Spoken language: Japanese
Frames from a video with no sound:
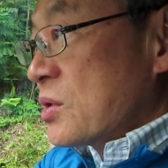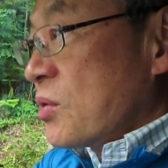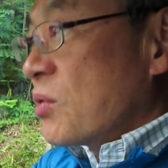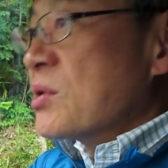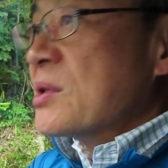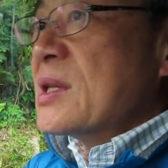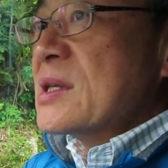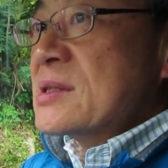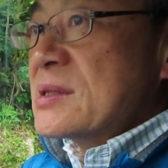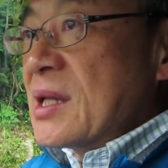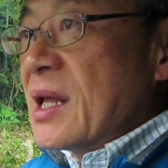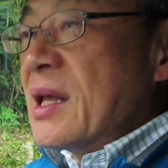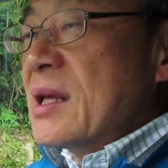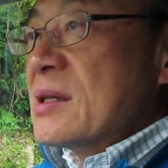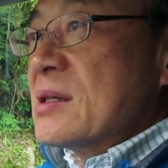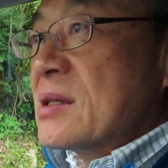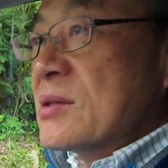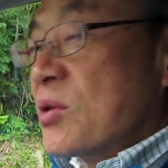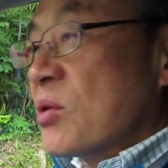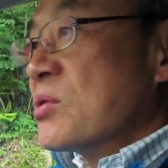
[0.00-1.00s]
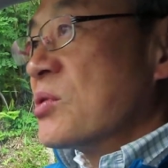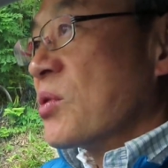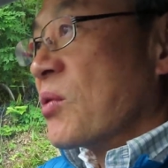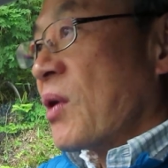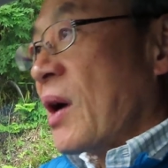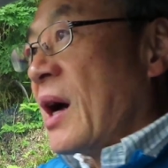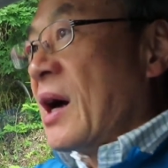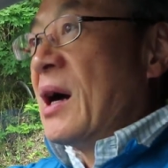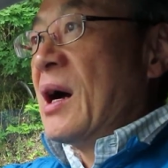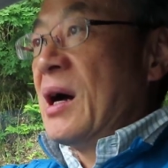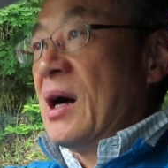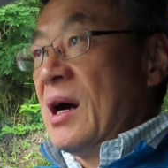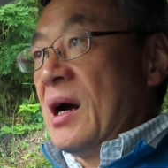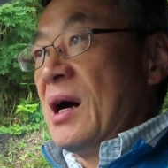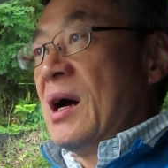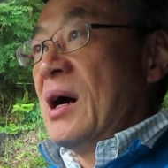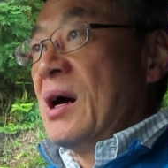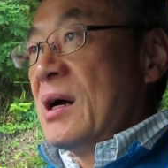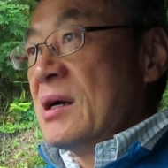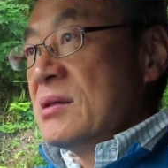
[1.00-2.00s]
距離ですね、距離と
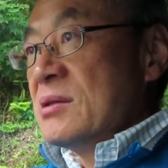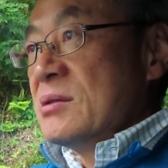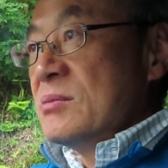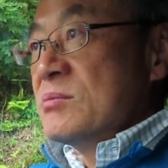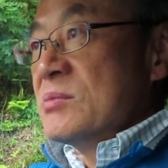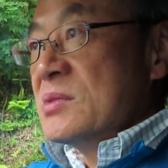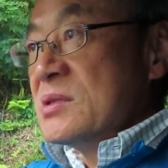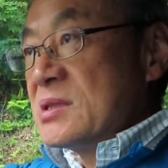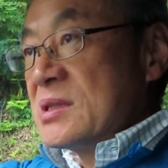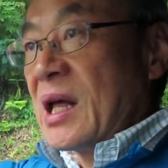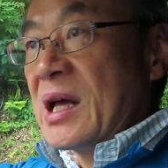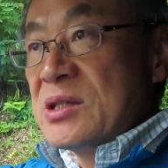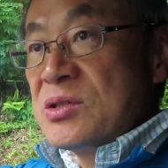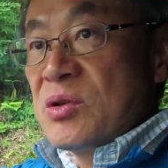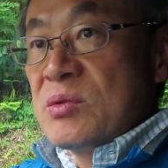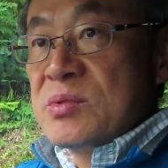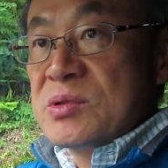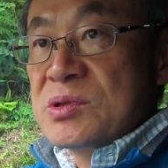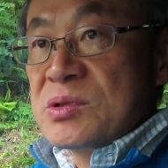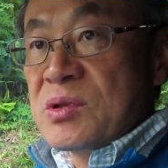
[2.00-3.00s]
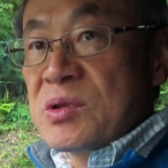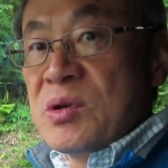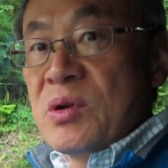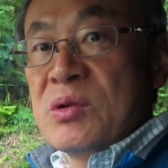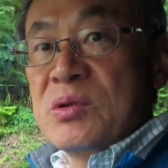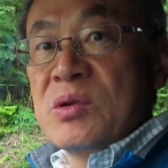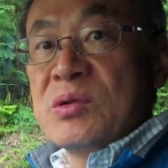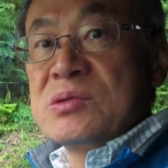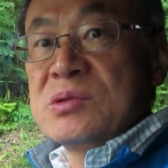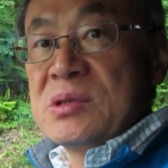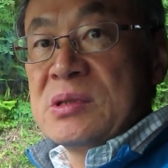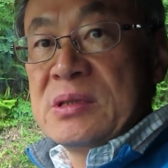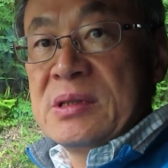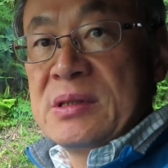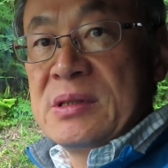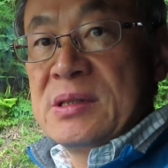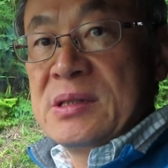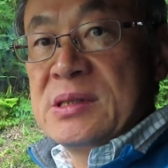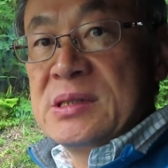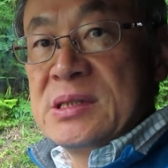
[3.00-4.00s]
か、対象物をいろいろ
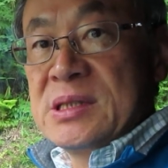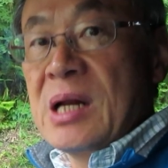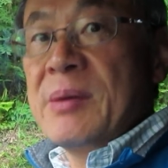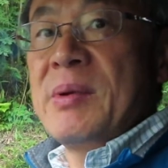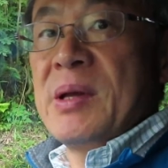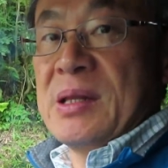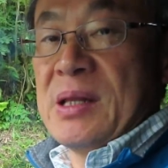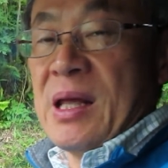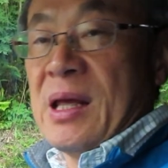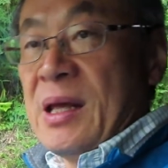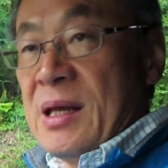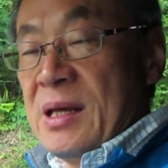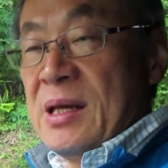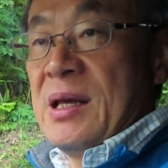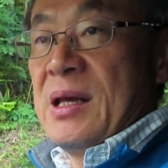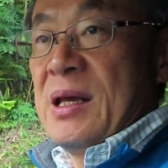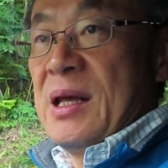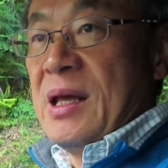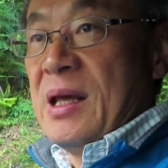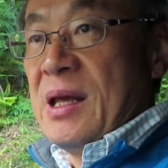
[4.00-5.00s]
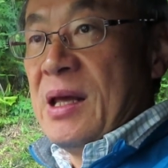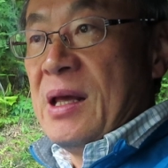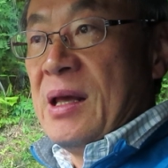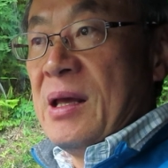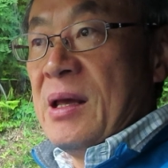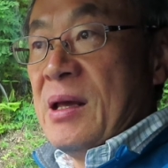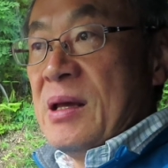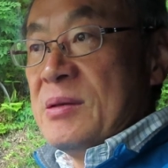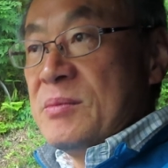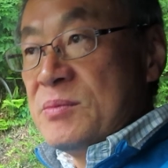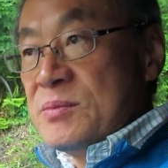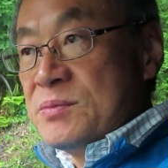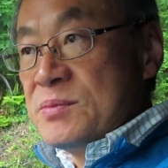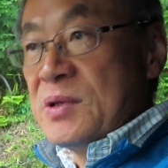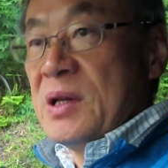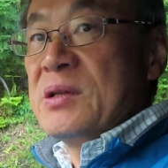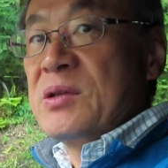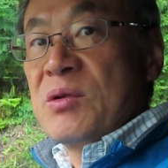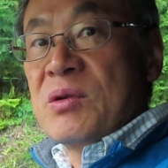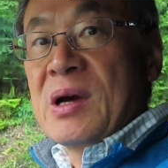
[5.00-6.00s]
調べて、えー、
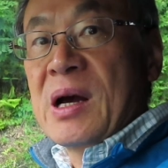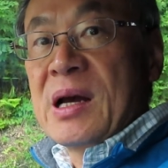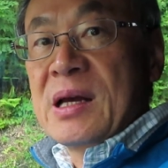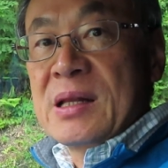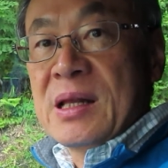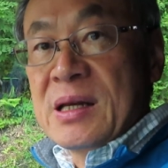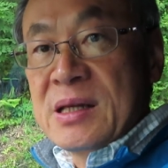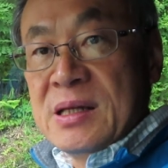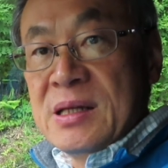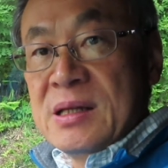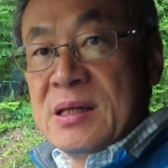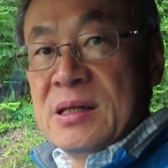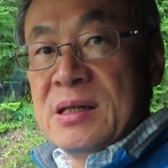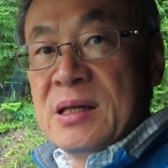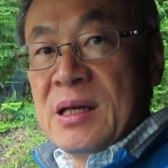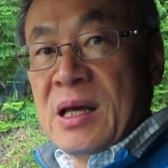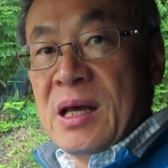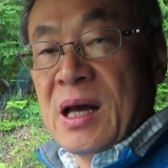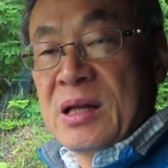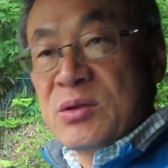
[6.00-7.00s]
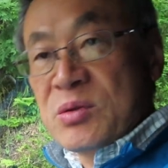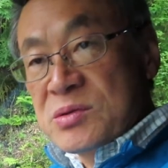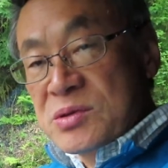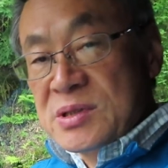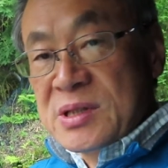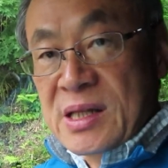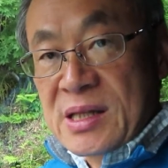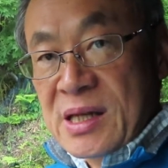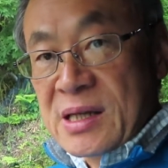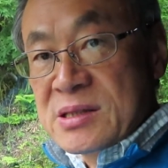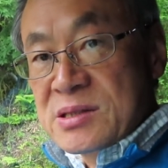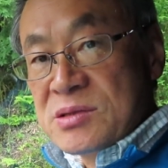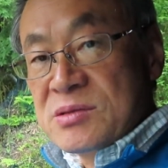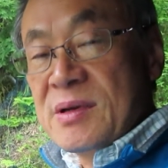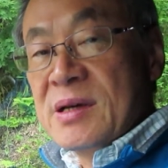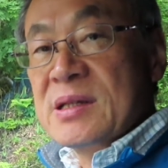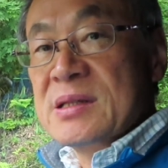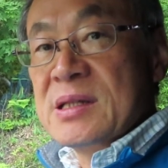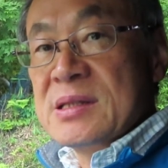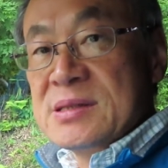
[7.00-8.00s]
ブレーキをかけたり、後をついてたりする
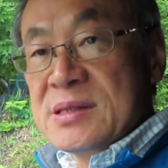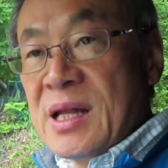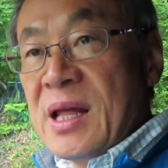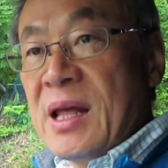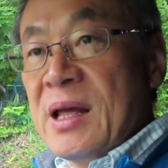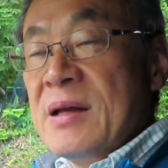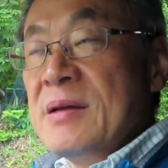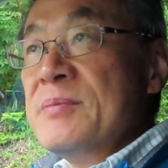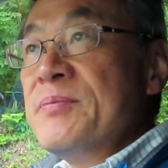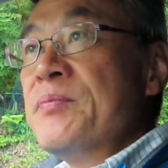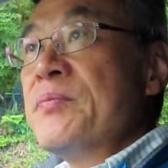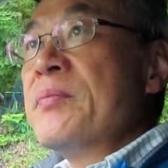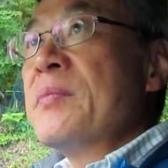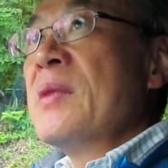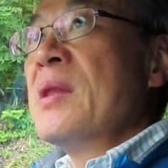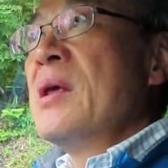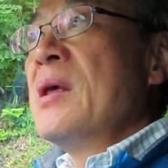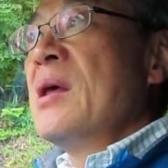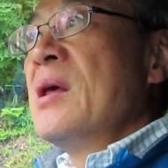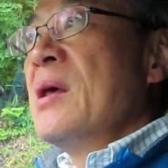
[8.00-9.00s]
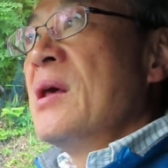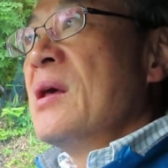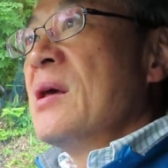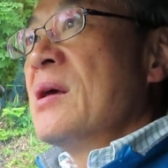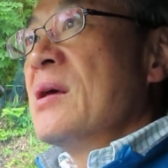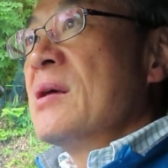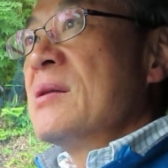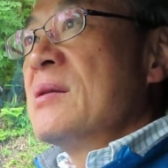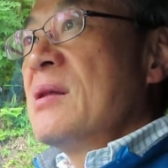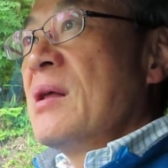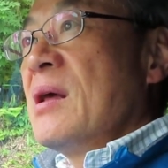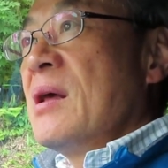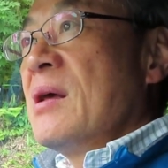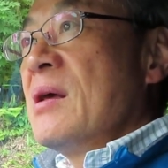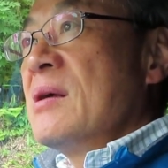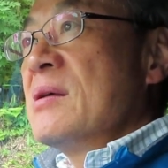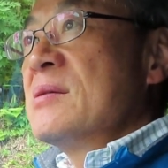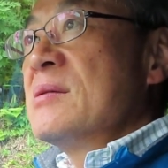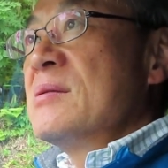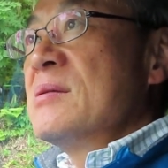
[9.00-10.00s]
わけですね。
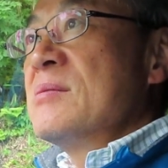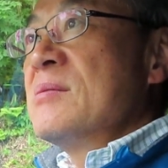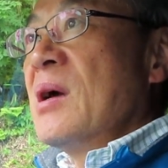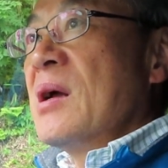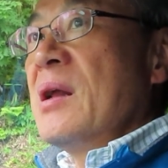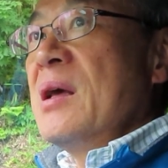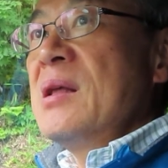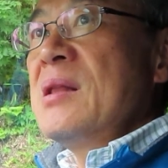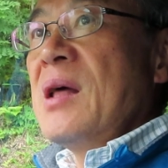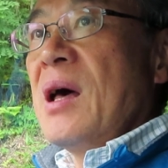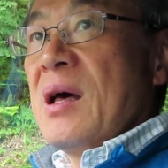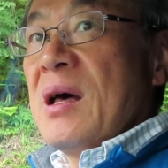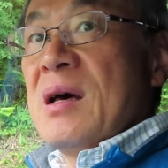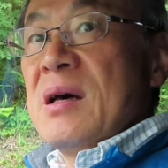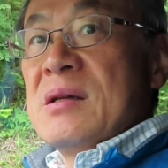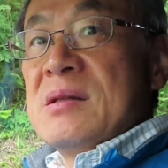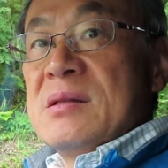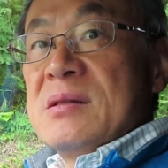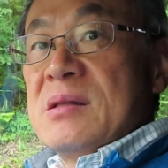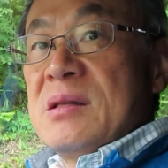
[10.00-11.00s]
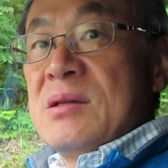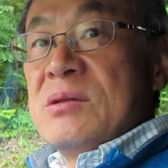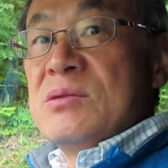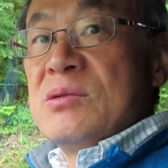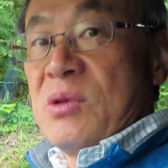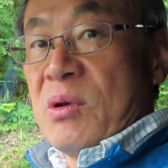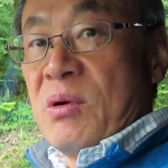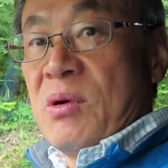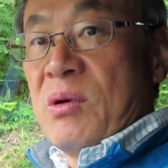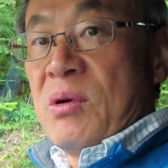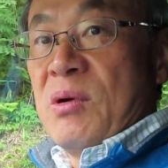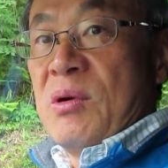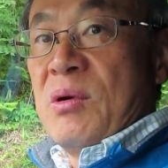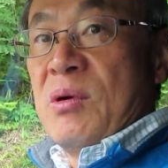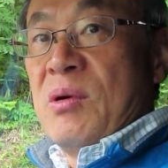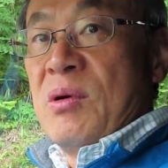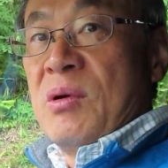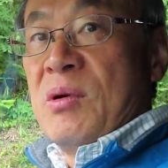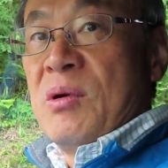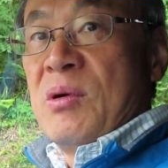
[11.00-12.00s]
で、まあ、レーダーっていう
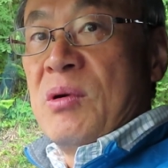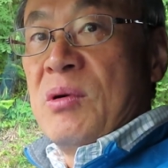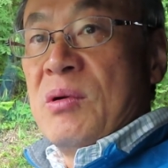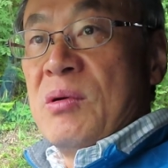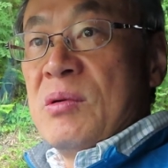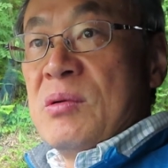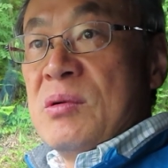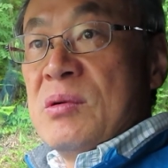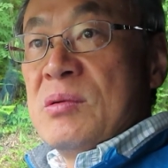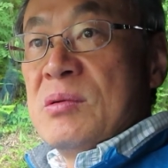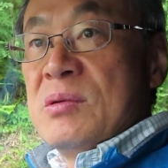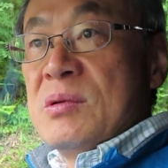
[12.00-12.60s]
と、